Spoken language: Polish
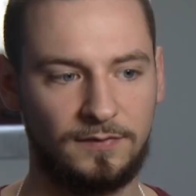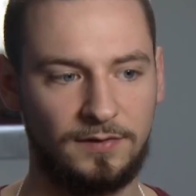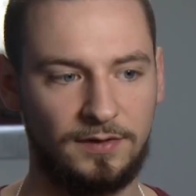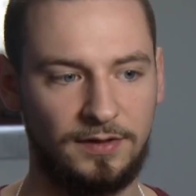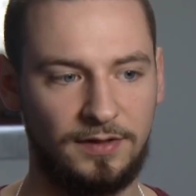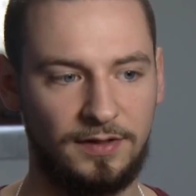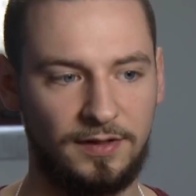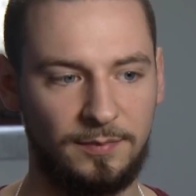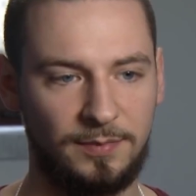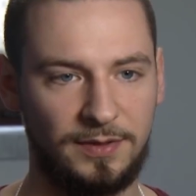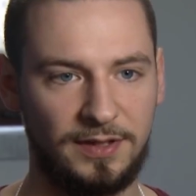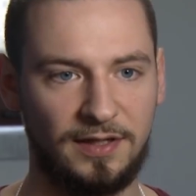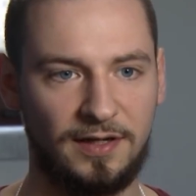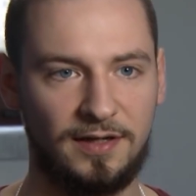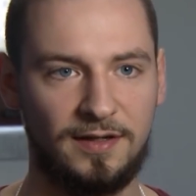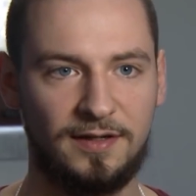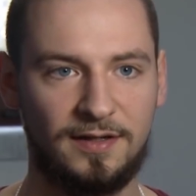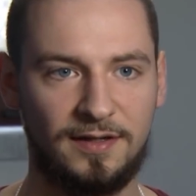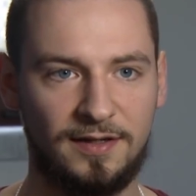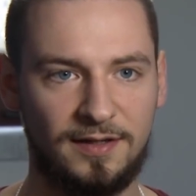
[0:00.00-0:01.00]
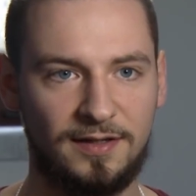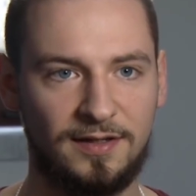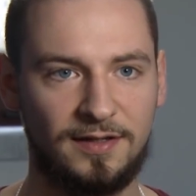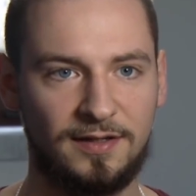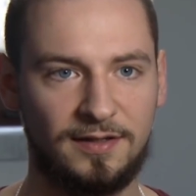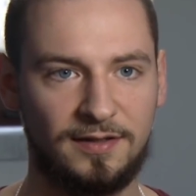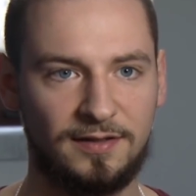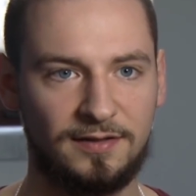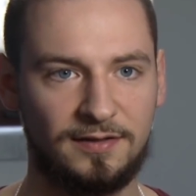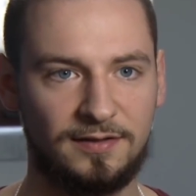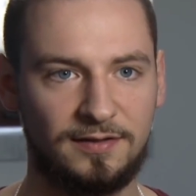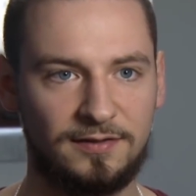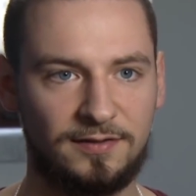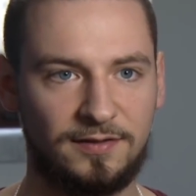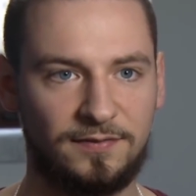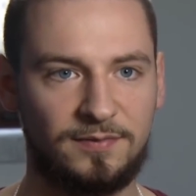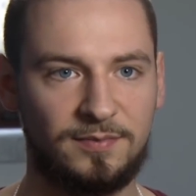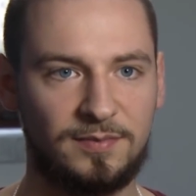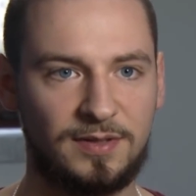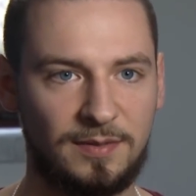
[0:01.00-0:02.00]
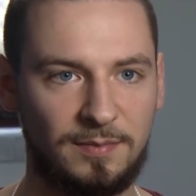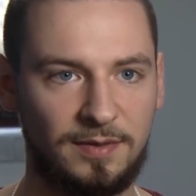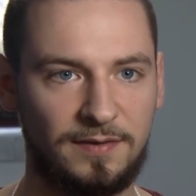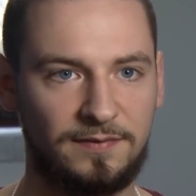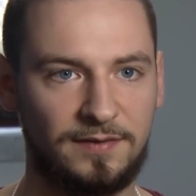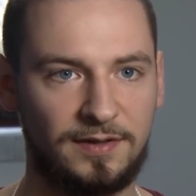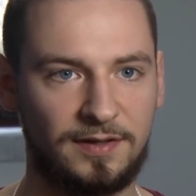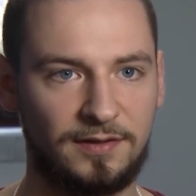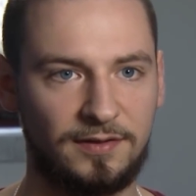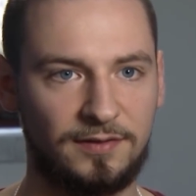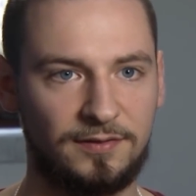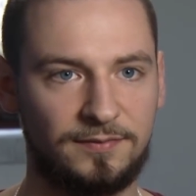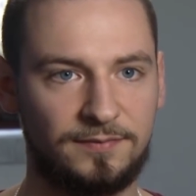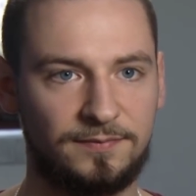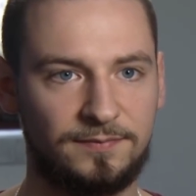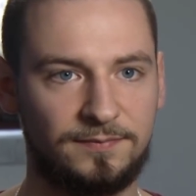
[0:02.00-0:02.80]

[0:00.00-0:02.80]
Debile. Co w tym zabawnego?